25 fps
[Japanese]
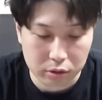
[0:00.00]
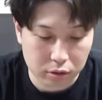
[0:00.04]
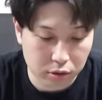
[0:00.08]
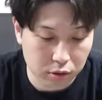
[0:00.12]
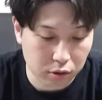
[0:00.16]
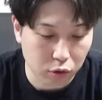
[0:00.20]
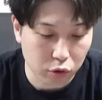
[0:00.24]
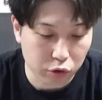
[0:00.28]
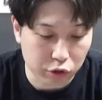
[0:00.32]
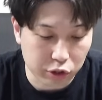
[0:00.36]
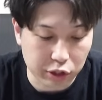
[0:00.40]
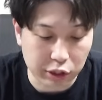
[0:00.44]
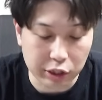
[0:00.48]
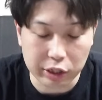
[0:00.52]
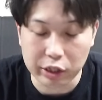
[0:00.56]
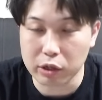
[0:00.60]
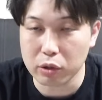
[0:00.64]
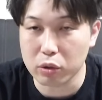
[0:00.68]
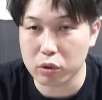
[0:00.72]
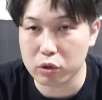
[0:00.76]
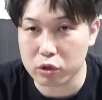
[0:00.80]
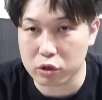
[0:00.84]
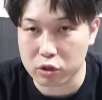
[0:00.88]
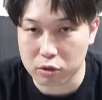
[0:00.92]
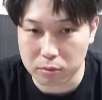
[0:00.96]
うん、個人的に
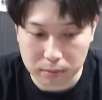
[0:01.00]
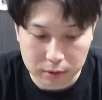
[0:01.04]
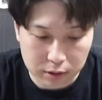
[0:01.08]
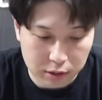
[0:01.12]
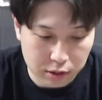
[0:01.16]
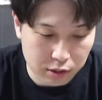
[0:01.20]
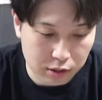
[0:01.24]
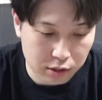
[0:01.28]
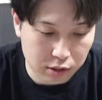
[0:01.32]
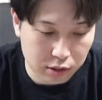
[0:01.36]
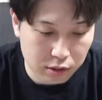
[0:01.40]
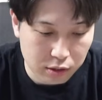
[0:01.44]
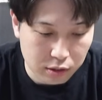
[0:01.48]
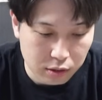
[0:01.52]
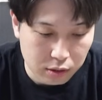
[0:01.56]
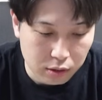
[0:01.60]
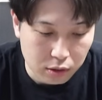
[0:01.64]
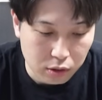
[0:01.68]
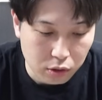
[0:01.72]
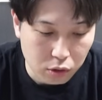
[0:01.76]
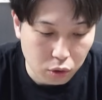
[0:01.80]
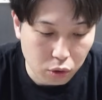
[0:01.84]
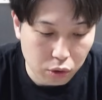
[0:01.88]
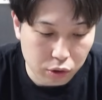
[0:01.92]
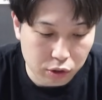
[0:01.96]
おすすめです。
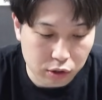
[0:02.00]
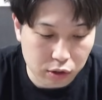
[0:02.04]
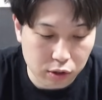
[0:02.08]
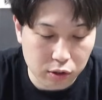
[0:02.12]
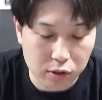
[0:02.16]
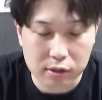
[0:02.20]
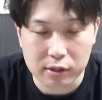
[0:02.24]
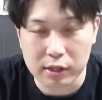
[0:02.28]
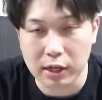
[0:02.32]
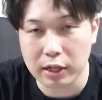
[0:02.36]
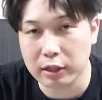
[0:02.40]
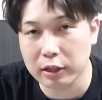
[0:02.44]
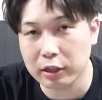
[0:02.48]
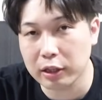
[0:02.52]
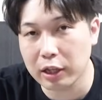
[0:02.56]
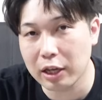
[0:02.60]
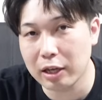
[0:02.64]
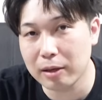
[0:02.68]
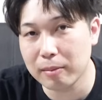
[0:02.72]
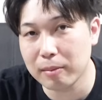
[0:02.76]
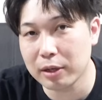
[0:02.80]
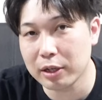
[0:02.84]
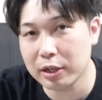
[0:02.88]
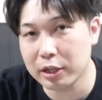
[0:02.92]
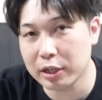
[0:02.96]
こいつ、3
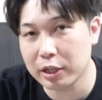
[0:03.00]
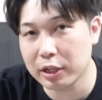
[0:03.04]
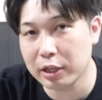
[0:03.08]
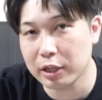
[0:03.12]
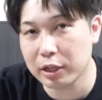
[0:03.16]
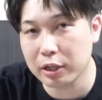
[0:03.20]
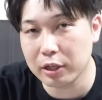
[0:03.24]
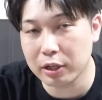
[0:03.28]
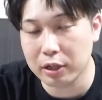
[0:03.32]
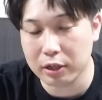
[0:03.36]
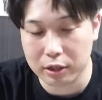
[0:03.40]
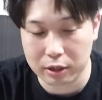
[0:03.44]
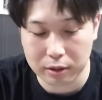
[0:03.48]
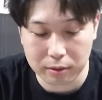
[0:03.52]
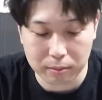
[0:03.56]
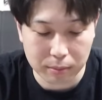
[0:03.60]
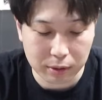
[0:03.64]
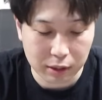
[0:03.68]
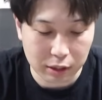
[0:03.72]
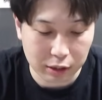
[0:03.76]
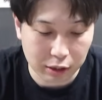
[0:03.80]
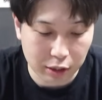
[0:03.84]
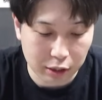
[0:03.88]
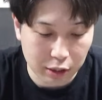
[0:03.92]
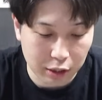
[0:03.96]
体目に
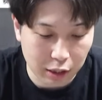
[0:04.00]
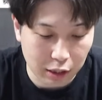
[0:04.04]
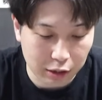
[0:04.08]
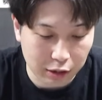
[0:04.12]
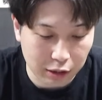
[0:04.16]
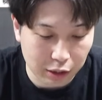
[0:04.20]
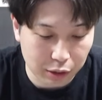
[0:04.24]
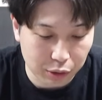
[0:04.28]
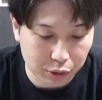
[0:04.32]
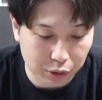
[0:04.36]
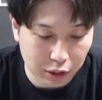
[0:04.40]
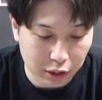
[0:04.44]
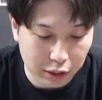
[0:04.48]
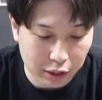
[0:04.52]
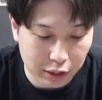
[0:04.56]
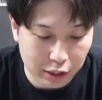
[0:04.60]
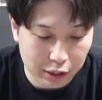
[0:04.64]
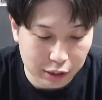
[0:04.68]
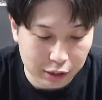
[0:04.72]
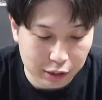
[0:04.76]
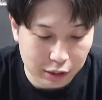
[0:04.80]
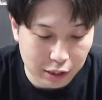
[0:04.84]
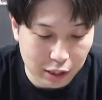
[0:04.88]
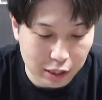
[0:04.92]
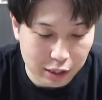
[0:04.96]
味方に当たるだけ
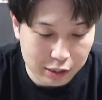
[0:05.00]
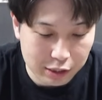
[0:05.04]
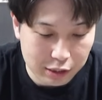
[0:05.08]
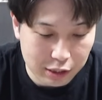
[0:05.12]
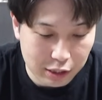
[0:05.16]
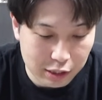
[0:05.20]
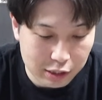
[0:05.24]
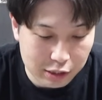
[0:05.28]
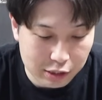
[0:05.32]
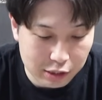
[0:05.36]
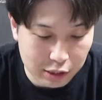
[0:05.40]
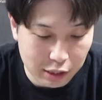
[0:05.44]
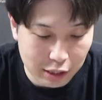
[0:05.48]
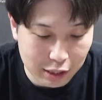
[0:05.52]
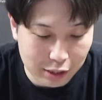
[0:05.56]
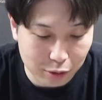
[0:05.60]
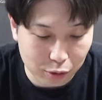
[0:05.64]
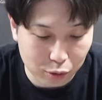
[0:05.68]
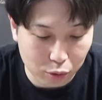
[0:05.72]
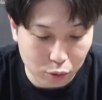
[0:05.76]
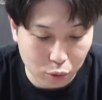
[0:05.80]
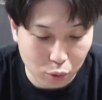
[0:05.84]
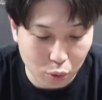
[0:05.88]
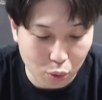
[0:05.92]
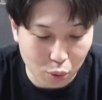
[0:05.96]
で、ターンチャージ
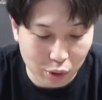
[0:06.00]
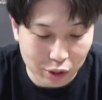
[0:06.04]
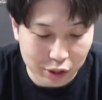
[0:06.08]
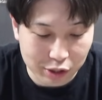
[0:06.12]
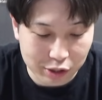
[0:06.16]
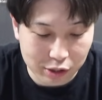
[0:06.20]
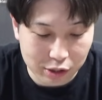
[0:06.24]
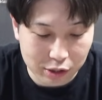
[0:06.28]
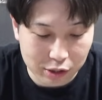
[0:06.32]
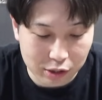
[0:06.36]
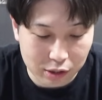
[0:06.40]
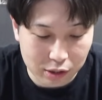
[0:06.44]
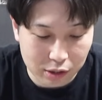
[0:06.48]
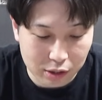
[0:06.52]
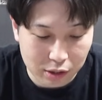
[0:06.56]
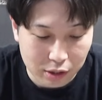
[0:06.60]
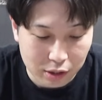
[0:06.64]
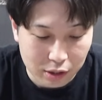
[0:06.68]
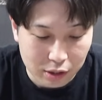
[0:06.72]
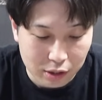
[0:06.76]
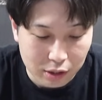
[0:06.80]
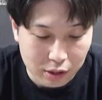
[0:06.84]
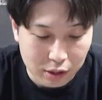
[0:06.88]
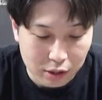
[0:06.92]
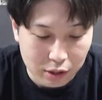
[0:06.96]
L と攻撃
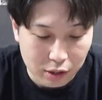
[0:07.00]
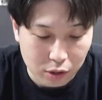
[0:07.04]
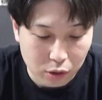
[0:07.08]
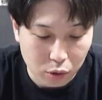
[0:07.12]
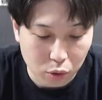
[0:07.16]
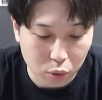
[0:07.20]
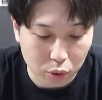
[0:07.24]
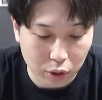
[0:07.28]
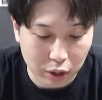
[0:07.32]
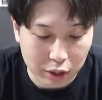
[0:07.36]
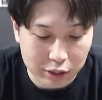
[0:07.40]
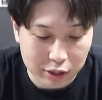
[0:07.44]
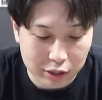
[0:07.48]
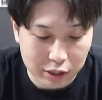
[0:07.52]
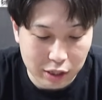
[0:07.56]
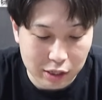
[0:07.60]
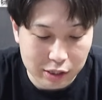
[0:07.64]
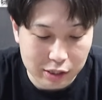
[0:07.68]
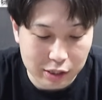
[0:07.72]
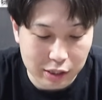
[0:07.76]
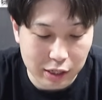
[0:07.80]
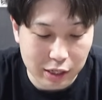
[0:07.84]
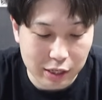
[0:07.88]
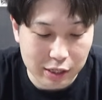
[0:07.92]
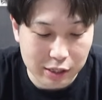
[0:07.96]
攻撃
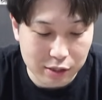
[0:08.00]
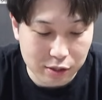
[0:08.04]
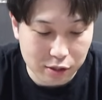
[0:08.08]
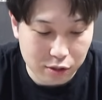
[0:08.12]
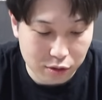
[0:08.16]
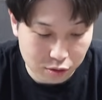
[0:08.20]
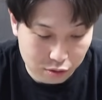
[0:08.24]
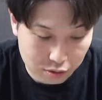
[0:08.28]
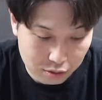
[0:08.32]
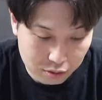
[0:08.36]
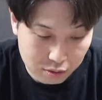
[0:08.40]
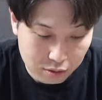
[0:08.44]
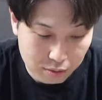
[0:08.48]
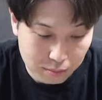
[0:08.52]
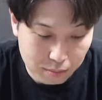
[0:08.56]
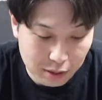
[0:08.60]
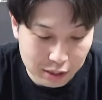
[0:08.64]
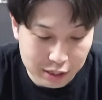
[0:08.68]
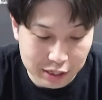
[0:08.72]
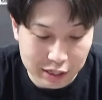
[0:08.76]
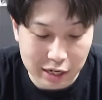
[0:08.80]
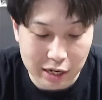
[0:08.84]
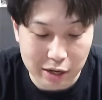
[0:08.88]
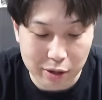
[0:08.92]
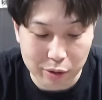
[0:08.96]
チャージ S、
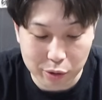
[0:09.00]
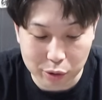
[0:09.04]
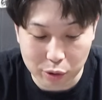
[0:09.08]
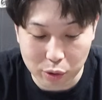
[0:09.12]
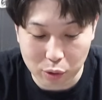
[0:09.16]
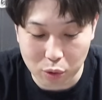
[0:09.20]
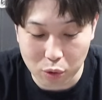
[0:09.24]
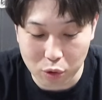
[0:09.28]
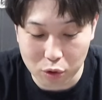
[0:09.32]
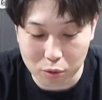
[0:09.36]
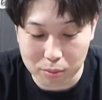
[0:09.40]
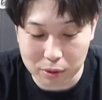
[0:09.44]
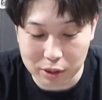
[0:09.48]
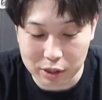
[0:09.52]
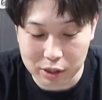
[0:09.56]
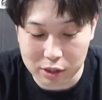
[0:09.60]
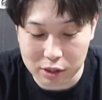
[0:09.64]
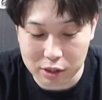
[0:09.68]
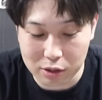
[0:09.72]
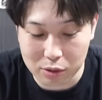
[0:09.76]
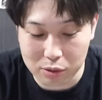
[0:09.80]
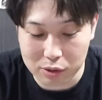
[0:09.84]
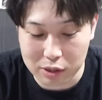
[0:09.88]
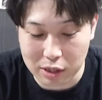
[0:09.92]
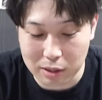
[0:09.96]
バリア付与、この3
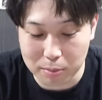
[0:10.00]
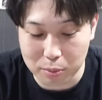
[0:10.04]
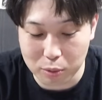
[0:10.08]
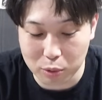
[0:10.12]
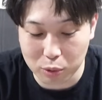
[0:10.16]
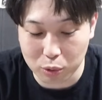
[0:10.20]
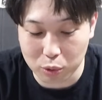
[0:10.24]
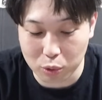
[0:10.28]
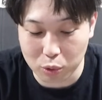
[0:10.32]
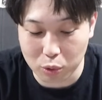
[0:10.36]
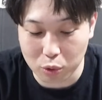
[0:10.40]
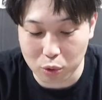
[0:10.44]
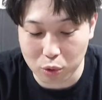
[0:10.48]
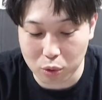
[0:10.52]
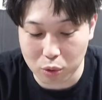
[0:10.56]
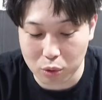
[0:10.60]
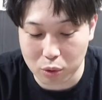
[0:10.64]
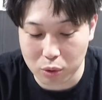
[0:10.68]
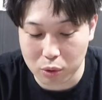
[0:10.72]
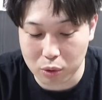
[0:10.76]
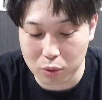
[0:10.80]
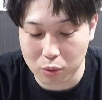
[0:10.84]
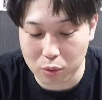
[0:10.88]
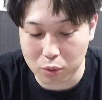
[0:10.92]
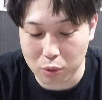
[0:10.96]
つのサポート
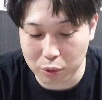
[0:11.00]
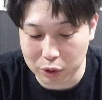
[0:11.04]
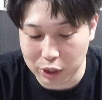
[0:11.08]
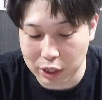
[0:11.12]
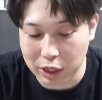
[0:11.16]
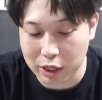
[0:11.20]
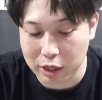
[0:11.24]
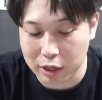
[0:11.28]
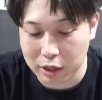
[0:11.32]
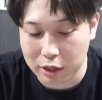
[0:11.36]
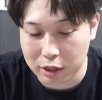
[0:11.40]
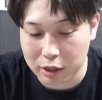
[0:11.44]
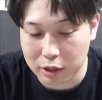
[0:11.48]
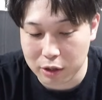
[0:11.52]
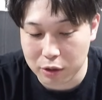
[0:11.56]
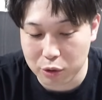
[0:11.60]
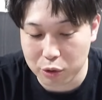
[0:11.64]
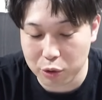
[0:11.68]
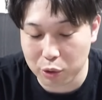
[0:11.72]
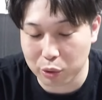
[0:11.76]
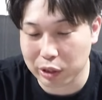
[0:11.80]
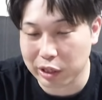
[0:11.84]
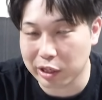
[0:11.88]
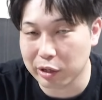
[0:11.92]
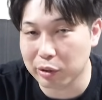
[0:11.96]
をね、
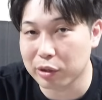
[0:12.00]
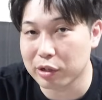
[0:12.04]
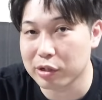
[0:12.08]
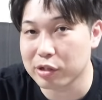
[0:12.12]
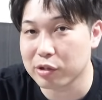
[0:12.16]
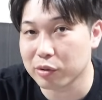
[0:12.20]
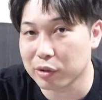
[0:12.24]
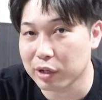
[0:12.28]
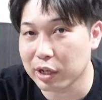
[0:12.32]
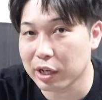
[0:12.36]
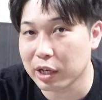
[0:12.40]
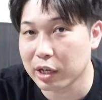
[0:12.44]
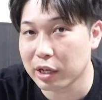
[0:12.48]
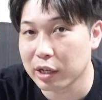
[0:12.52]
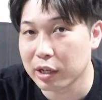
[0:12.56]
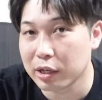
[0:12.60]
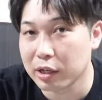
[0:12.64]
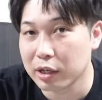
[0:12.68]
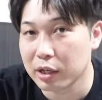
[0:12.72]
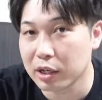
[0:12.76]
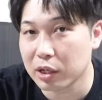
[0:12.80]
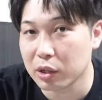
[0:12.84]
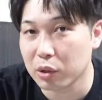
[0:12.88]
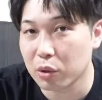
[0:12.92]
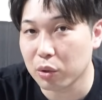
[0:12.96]
付与できるんですよね。
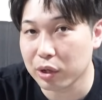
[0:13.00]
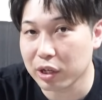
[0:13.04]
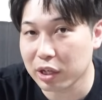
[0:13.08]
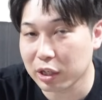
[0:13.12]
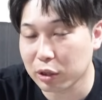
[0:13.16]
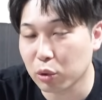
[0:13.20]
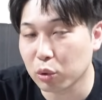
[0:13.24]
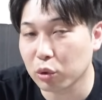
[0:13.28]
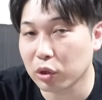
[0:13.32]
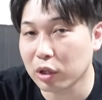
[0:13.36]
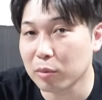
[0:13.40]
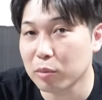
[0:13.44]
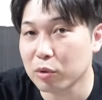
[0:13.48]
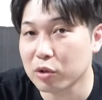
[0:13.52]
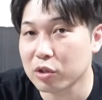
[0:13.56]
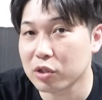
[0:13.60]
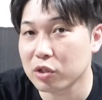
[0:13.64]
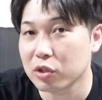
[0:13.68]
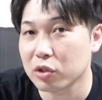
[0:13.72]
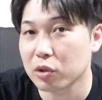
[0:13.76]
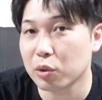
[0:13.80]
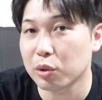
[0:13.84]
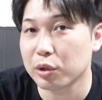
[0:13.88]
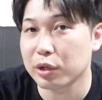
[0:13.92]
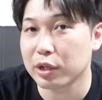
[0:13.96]
これがとても
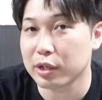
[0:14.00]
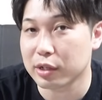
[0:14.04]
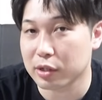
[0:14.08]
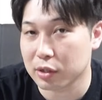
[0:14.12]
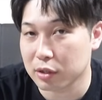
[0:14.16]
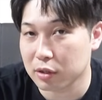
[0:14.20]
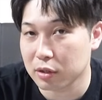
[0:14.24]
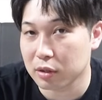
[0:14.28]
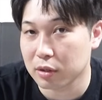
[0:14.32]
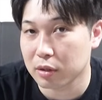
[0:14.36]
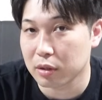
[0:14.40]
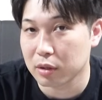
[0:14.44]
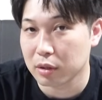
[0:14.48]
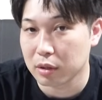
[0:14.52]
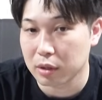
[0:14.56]
強いです。